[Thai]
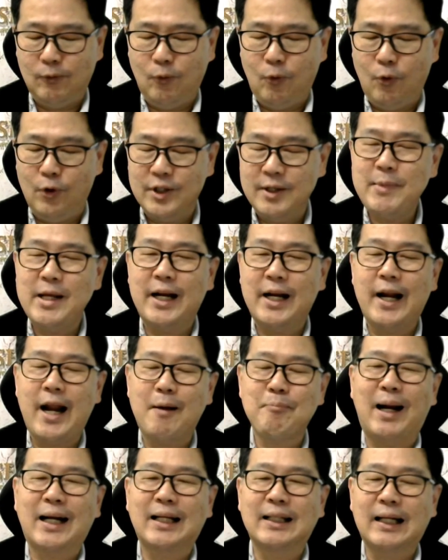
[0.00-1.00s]
คนที่มีรายได้
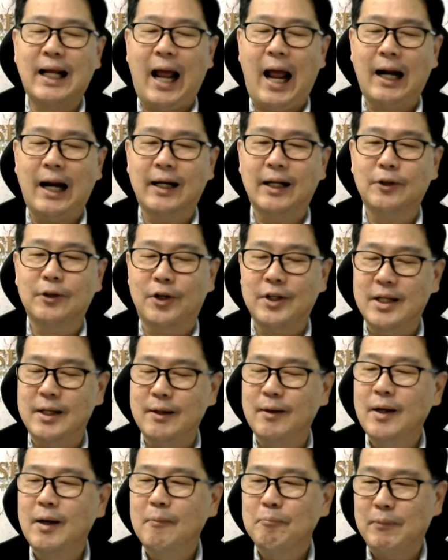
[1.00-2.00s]
ปานกลางเนี่ยตอนนี้
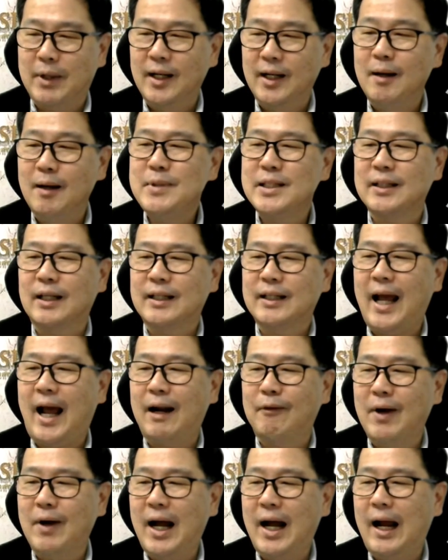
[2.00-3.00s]
มันเริ่มมีสัญญาณ
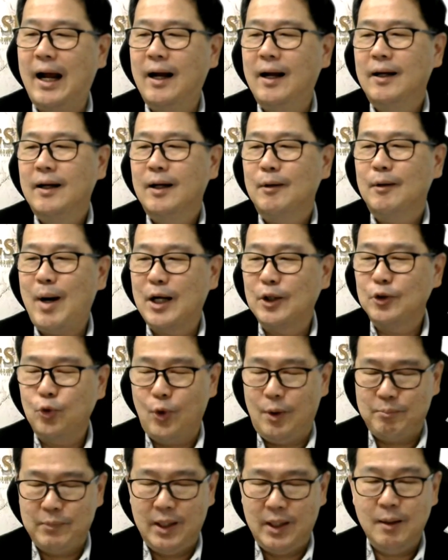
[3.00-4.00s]
ว่าบางส่
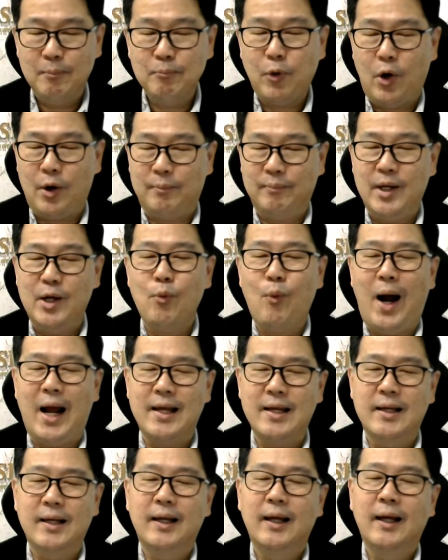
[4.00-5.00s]
วนมันเริ่มผ่อนไม่ไหว
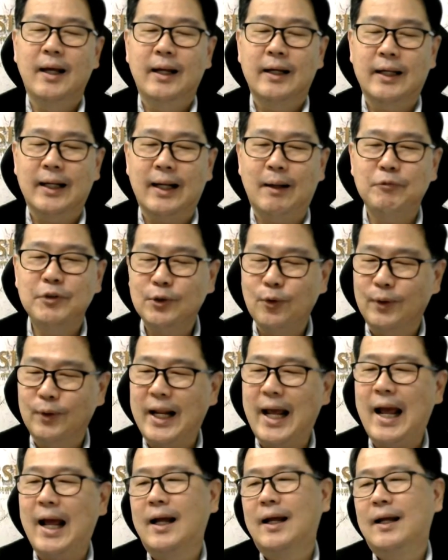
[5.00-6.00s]
นะครับซึ่งตรง
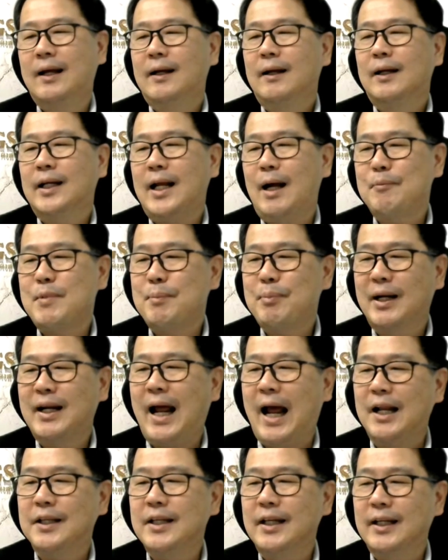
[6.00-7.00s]
เนี้ยถ้ามีปัญ
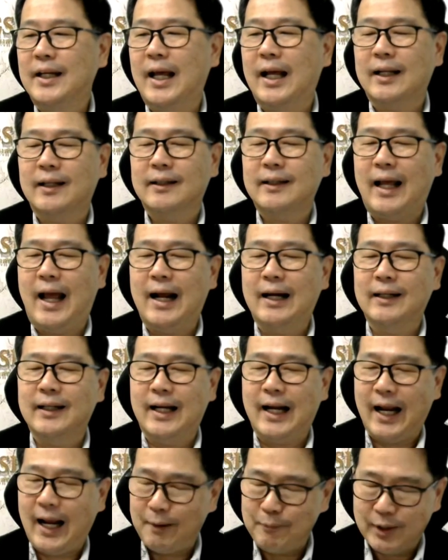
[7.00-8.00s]
หาจริงเนี่ยทางธ
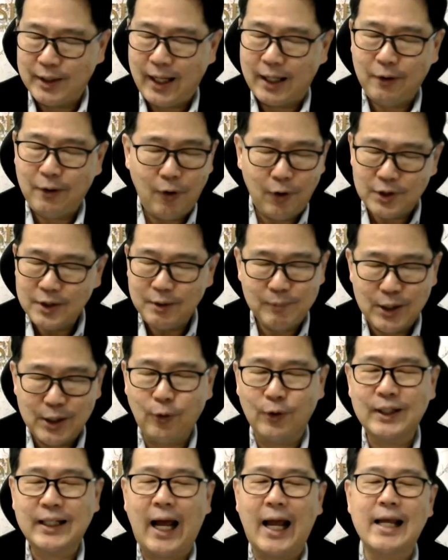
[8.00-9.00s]
นาคารแห่งไทยก็จะมี
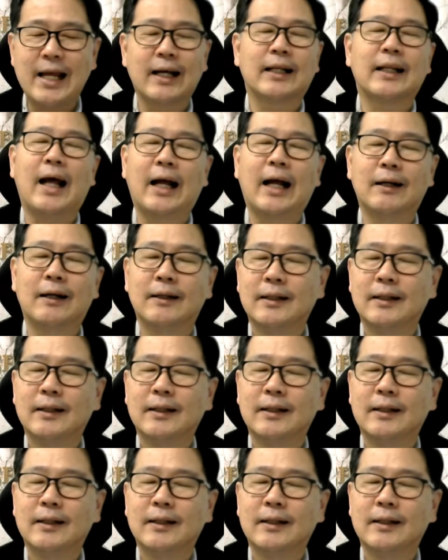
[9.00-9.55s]
กลไกกับทาง